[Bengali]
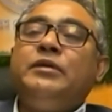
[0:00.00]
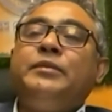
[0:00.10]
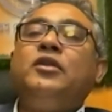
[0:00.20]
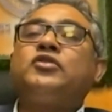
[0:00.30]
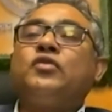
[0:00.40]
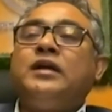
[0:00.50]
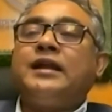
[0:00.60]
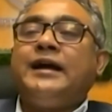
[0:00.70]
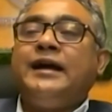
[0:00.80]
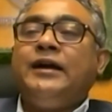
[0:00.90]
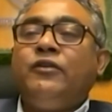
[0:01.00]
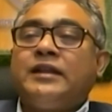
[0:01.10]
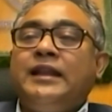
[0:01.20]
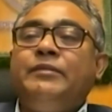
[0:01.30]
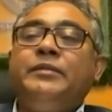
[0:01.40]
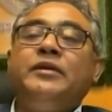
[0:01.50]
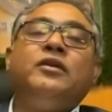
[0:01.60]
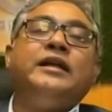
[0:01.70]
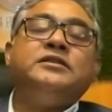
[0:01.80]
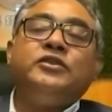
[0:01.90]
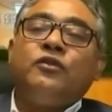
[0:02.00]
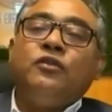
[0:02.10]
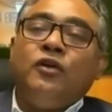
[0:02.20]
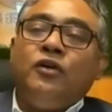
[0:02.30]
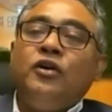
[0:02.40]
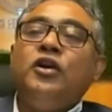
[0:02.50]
বিভিন্ন সোনার গায়ে হোটেলে বিভিন্ন এনজিও গুলো